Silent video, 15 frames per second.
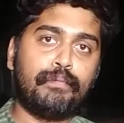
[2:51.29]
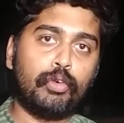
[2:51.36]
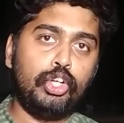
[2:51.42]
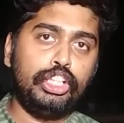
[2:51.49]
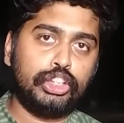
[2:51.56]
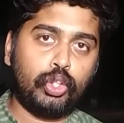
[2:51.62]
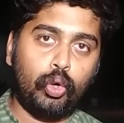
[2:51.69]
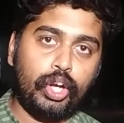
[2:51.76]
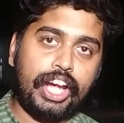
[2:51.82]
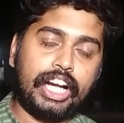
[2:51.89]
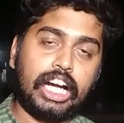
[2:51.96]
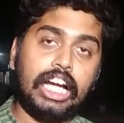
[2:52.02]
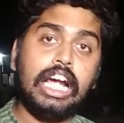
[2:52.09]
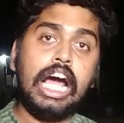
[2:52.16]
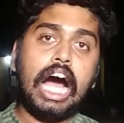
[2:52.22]
पुलिस को
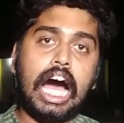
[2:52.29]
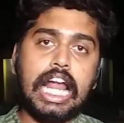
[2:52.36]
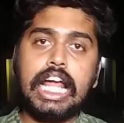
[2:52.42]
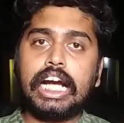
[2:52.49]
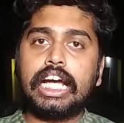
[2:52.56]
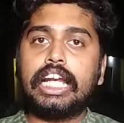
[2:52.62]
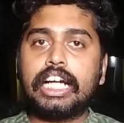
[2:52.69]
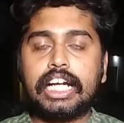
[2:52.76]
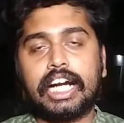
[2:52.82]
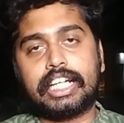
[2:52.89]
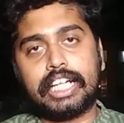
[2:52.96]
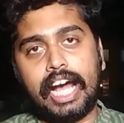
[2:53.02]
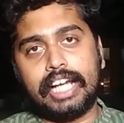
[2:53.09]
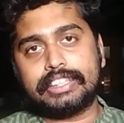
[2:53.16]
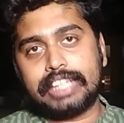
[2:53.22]
लेकर अलग अलग
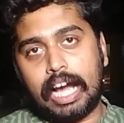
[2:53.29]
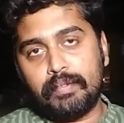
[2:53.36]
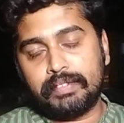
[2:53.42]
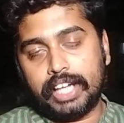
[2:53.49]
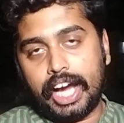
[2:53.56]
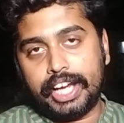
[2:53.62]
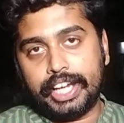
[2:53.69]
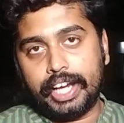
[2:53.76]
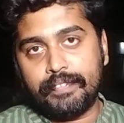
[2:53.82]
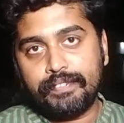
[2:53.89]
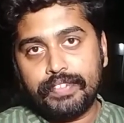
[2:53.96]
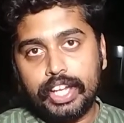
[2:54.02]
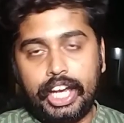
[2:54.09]
घटनाएं सामने आई है